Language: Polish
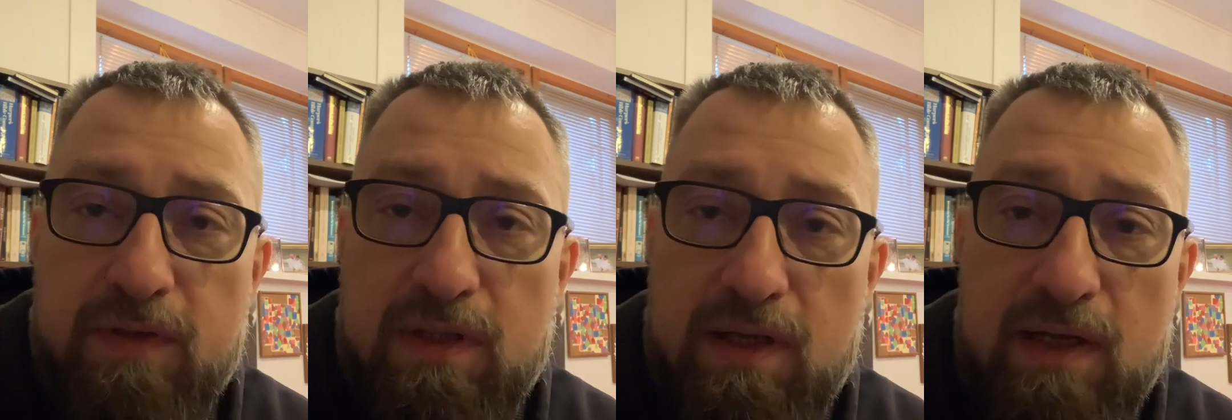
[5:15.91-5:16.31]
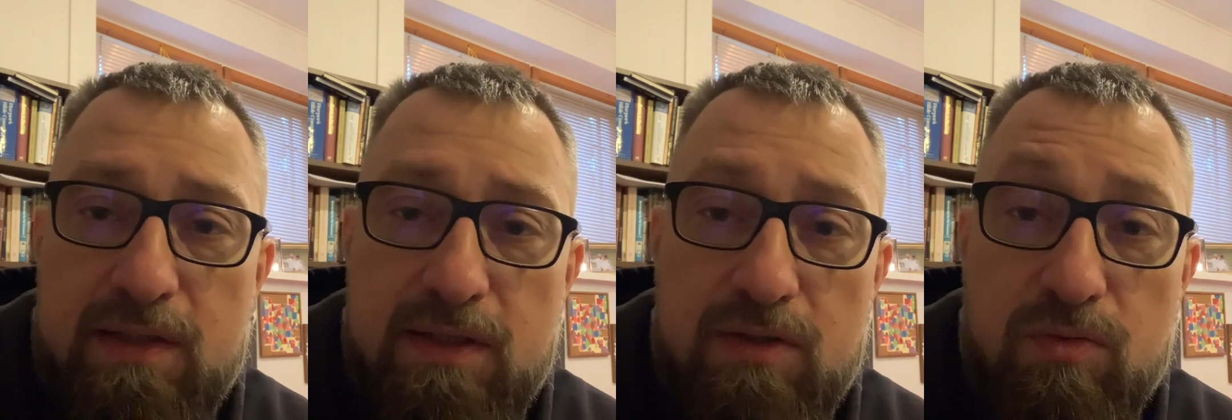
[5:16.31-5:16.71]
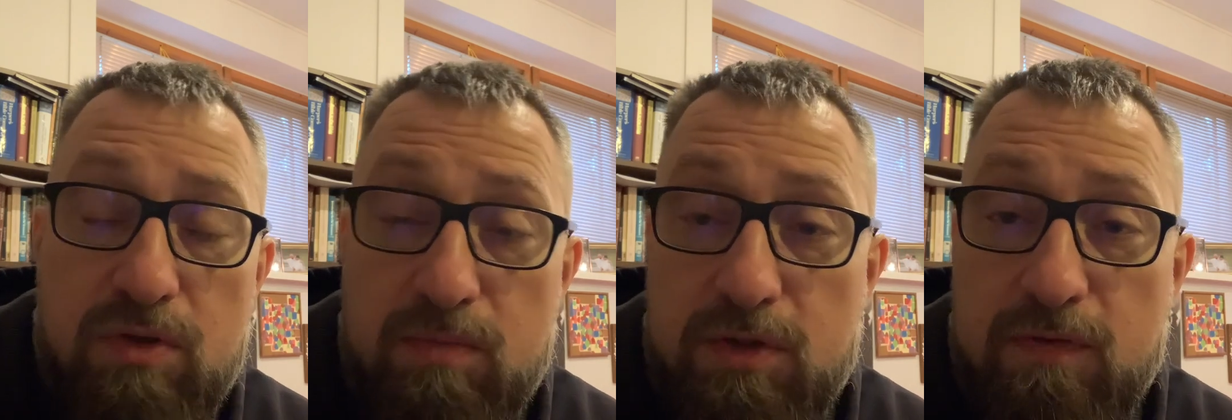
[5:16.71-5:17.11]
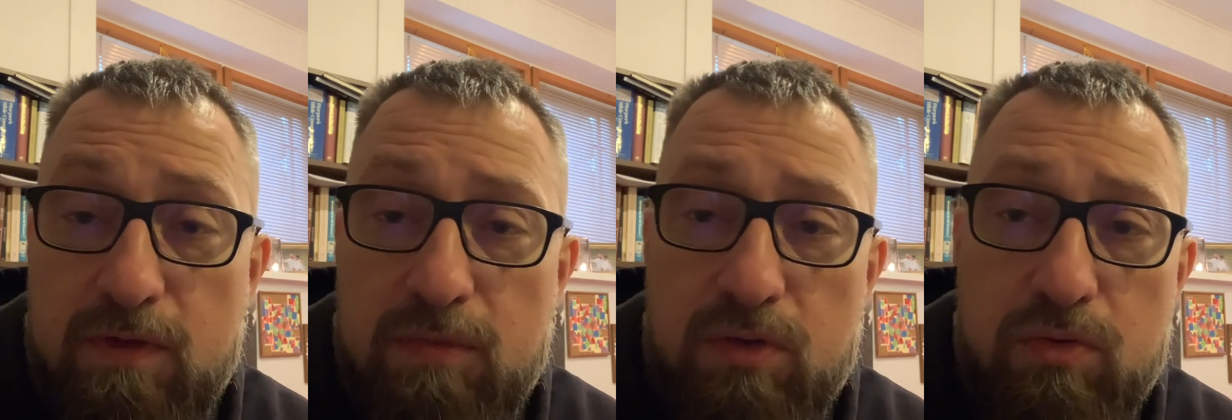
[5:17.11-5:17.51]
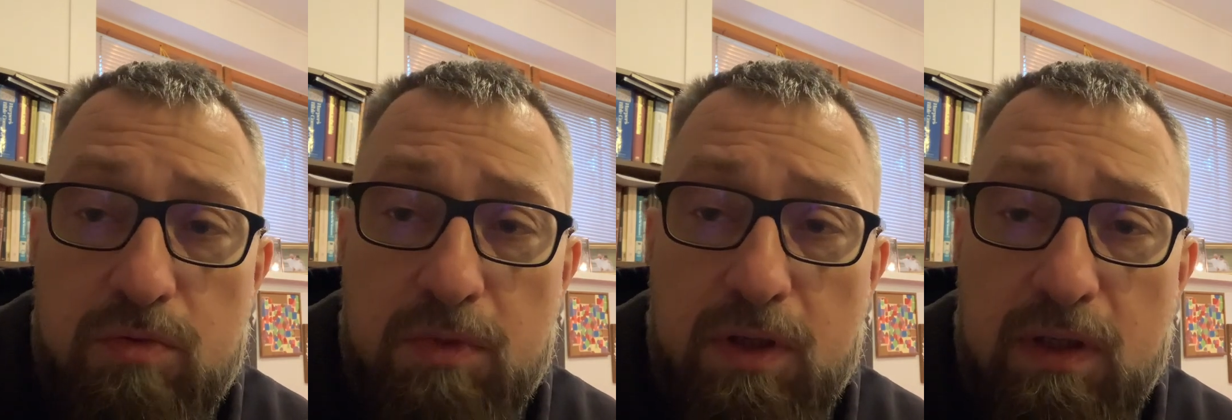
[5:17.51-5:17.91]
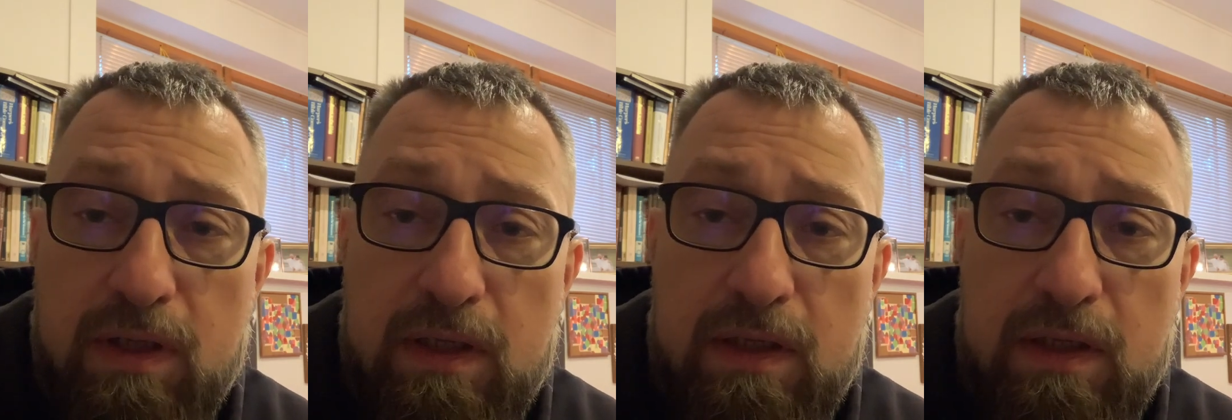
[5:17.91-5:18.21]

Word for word: w interakcję z różnymi dziwnymi ludźmi,